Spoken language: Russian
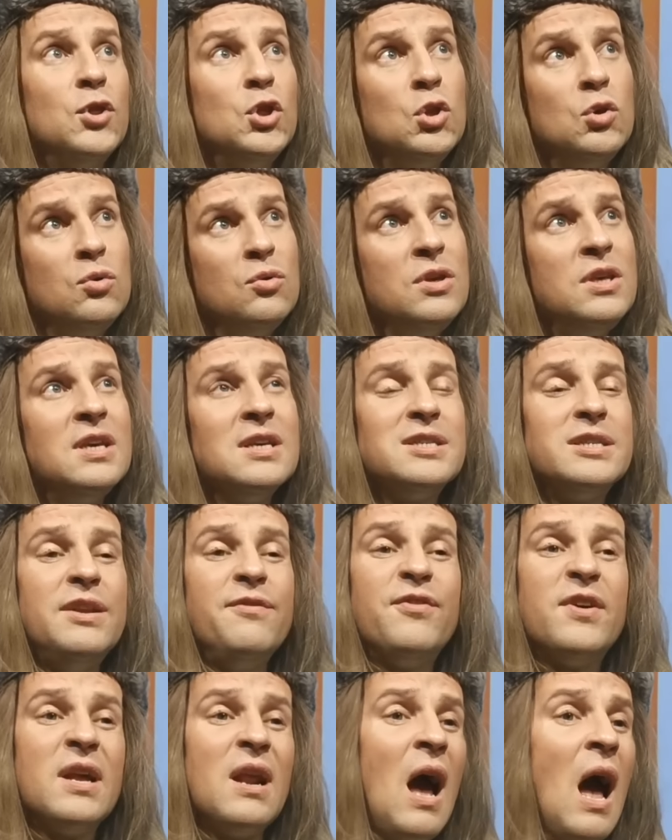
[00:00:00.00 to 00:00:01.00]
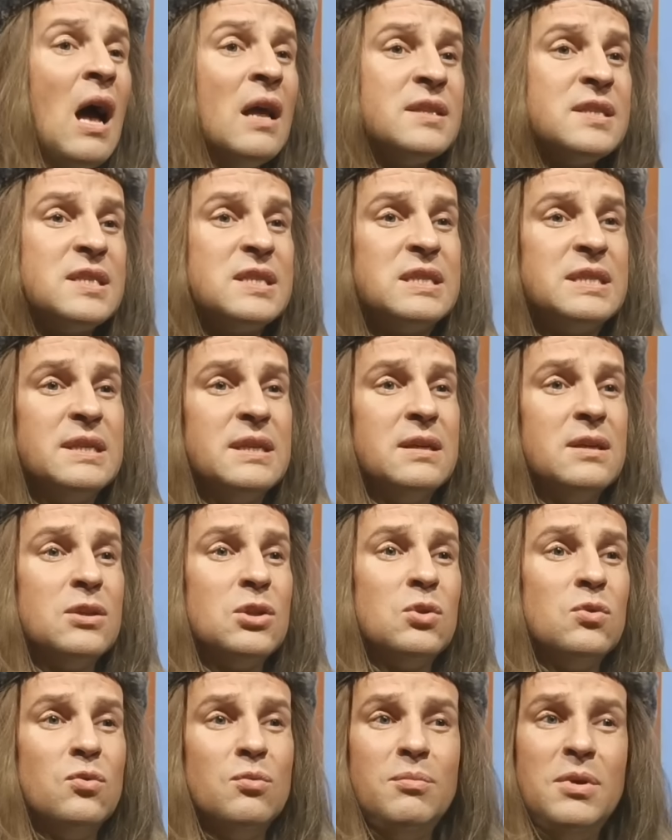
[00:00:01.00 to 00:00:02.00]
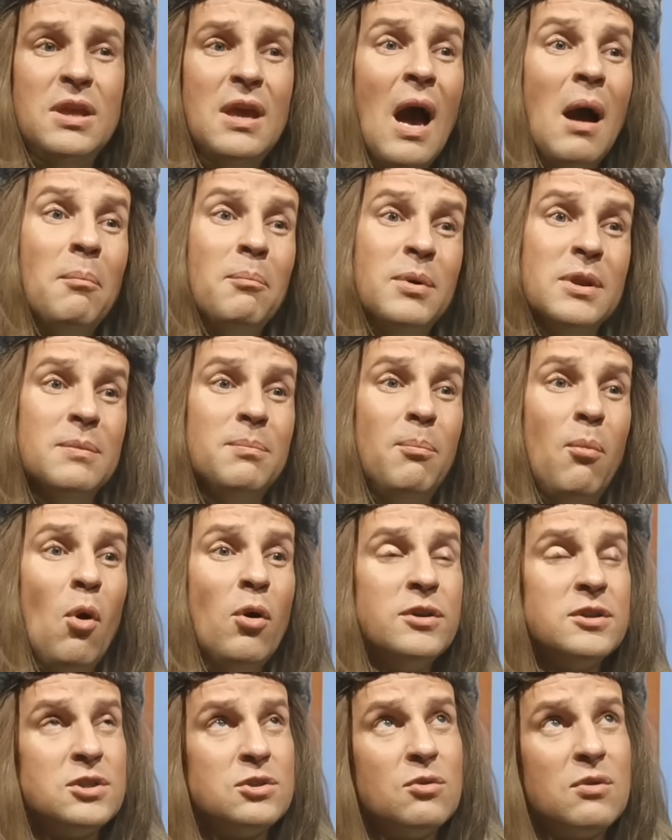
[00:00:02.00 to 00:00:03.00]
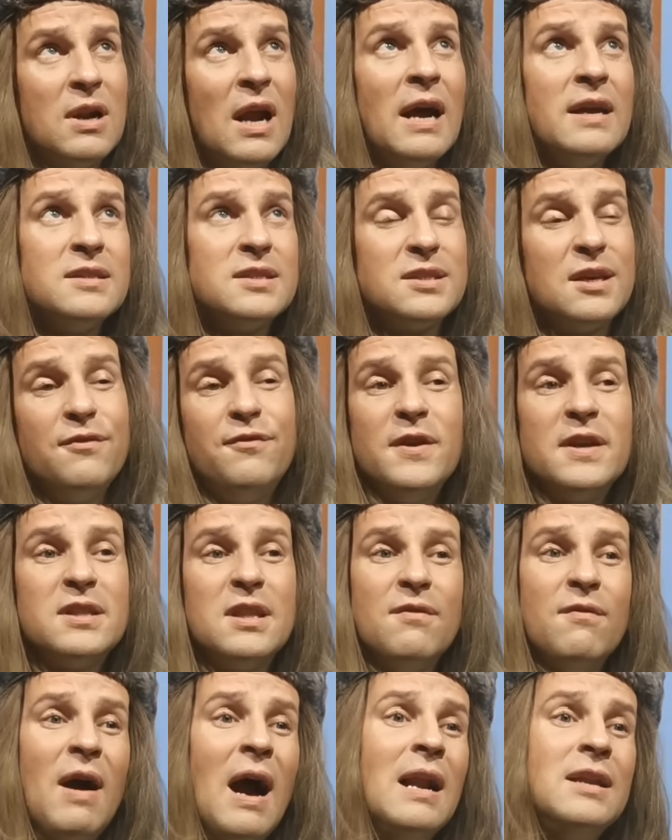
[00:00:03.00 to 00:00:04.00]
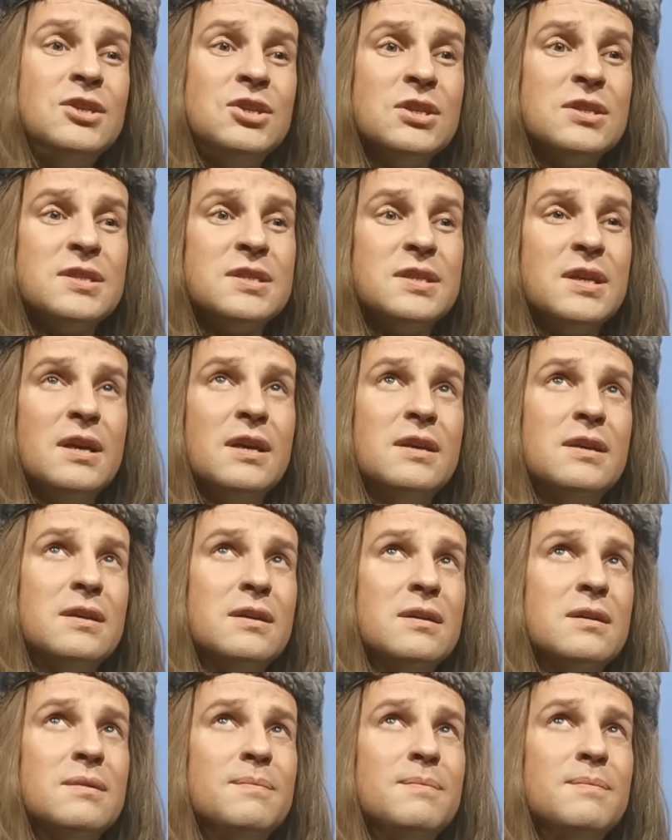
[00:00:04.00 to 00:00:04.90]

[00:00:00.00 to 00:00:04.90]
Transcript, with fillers: Ну, если вкратце, то у меня был бой с украинской фехтовальщицей